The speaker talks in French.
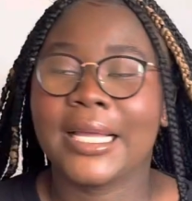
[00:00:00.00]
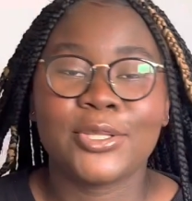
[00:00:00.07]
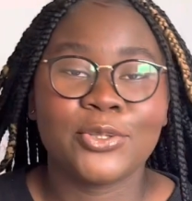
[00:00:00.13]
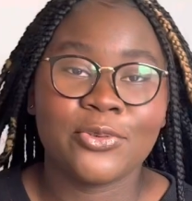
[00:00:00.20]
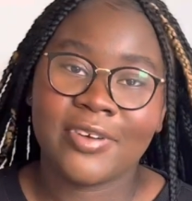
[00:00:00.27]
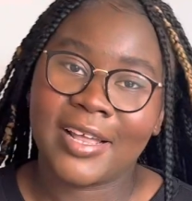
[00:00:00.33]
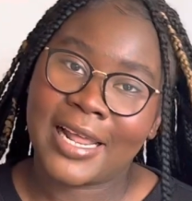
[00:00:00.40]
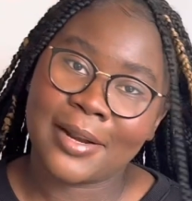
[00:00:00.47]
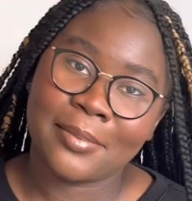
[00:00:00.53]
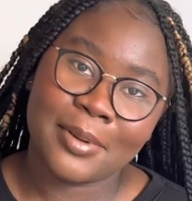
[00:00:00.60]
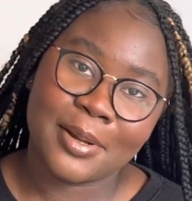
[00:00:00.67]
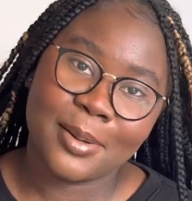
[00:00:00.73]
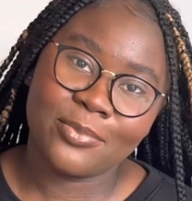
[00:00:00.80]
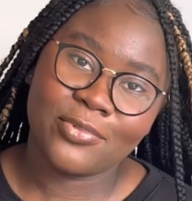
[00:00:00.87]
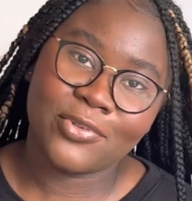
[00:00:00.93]
Nouvel
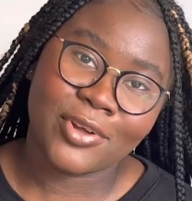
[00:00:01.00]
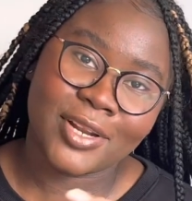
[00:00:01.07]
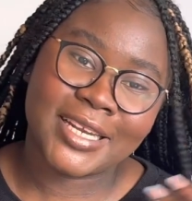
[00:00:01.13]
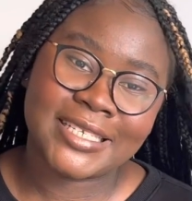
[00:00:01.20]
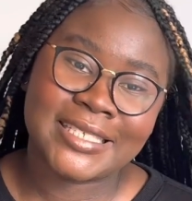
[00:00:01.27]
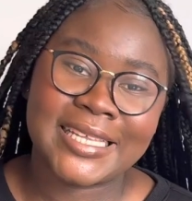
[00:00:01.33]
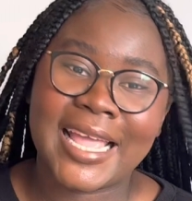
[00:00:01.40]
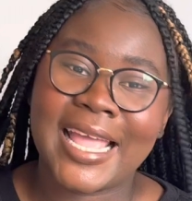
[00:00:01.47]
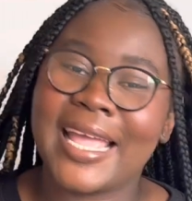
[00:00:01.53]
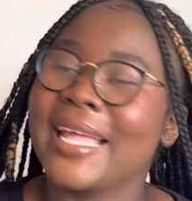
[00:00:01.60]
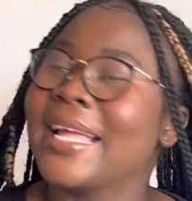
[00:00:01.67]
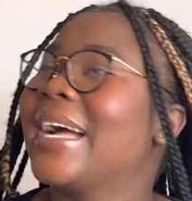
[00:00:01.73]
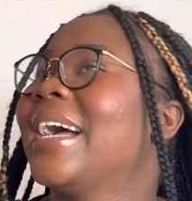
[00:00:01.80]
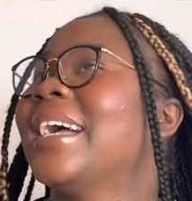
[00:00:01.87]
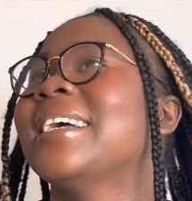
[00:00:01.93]
album, vous connaissez
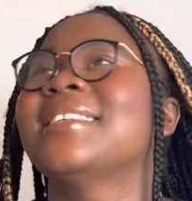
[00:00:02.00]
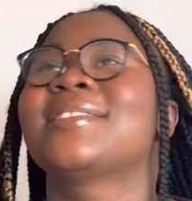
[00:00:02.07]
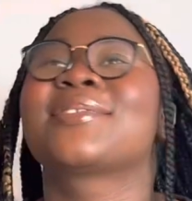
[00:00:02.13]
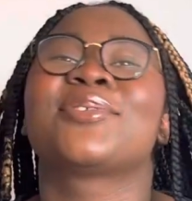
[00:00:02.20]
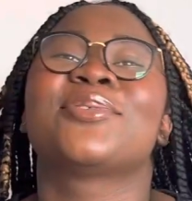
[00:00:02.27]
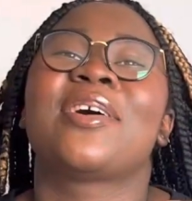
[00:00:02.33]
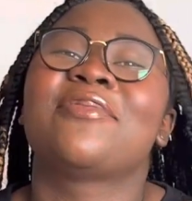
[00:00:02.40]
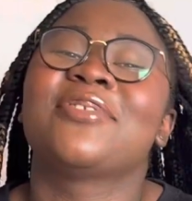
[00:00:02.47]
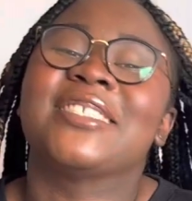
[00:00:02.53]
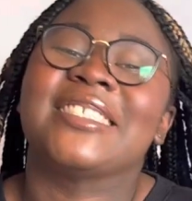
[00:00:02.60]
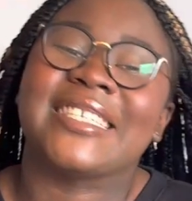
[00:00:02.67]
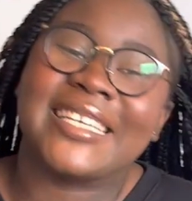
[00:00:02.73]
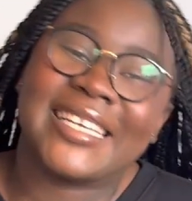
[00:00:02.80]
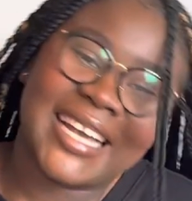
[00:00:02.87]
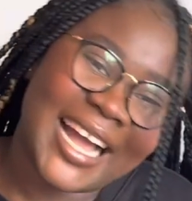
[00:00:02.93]
ah, Est-ce qu'on doit vous dire
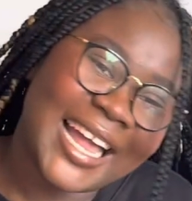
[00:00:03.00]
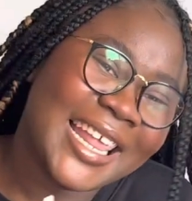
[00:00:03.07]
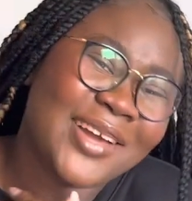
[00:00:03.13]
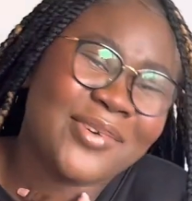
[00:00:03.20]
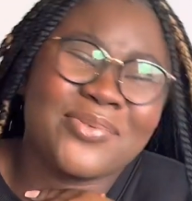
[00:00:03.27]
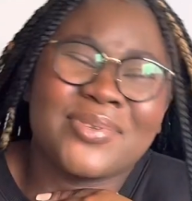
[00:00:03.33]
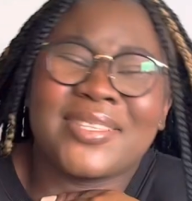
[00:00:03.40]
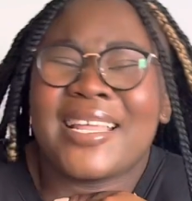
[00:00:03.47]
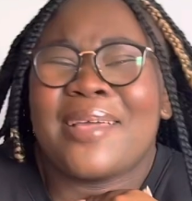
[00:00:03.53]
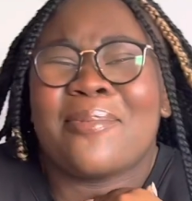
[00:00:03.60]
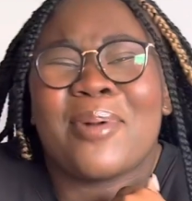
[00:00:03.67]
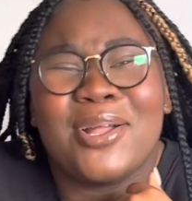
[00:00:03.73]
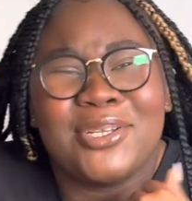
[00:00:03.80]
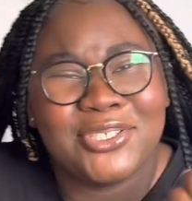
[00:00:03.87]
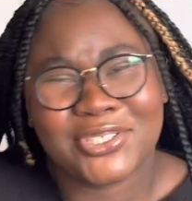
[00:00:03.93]
Allez, écoutez les bonnes
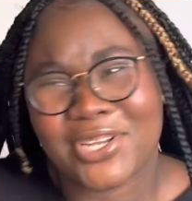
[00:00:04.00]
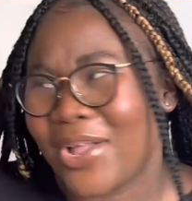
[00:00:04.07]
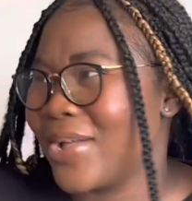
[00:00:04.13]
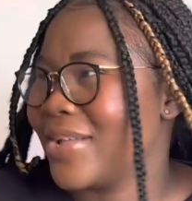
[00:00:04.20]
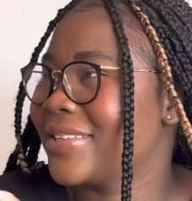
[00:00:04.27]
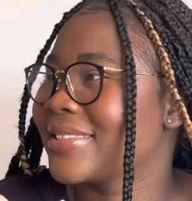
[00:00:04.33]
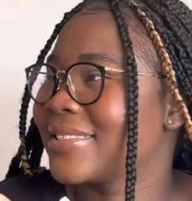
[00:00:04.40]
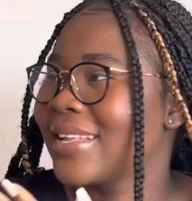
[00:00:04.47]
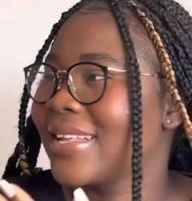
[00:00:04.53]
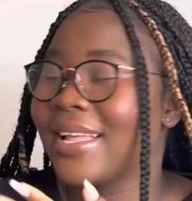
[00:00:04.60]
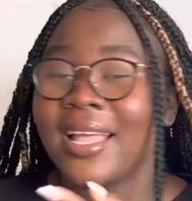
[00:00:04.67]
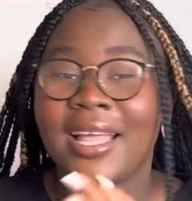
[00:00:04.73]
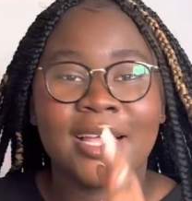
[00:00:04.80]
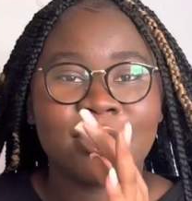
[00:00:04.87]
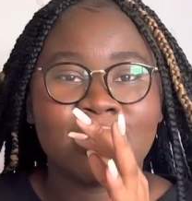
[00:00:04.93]
choses
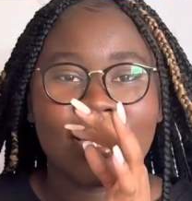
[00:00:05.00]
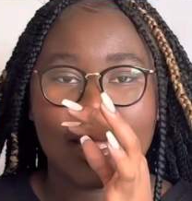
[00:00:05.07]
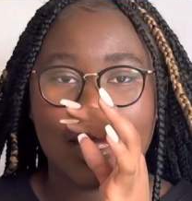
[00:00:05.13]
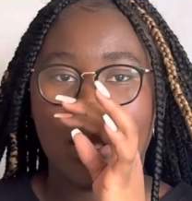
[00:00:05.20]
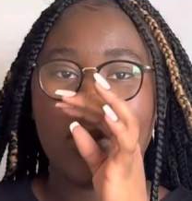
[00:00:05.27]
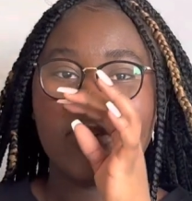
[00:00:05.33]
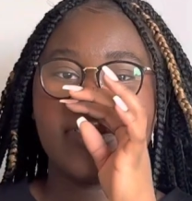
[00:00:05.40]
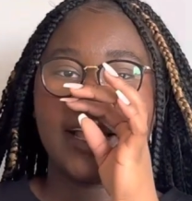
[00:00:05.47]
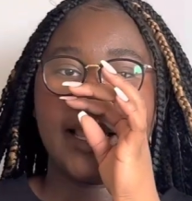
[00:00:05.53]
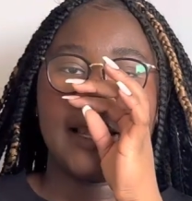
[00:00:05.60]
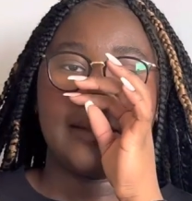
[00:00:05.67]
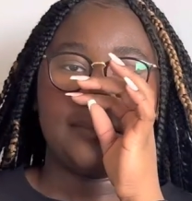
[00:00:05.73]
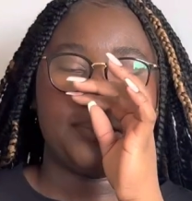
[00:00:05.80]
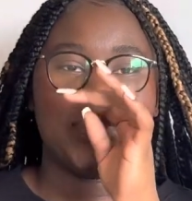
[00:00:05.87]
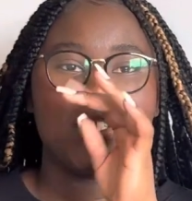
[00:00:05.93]
En
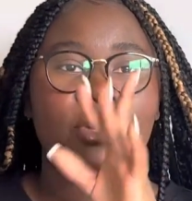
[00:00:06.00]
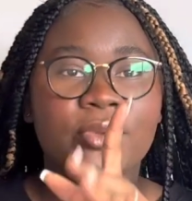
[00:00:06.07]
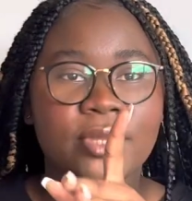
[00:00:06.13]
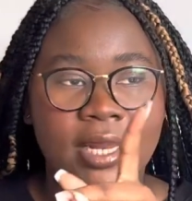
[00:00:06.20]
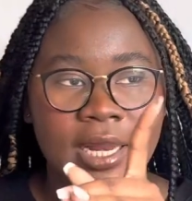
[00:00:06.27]
vrai, j'ai écouté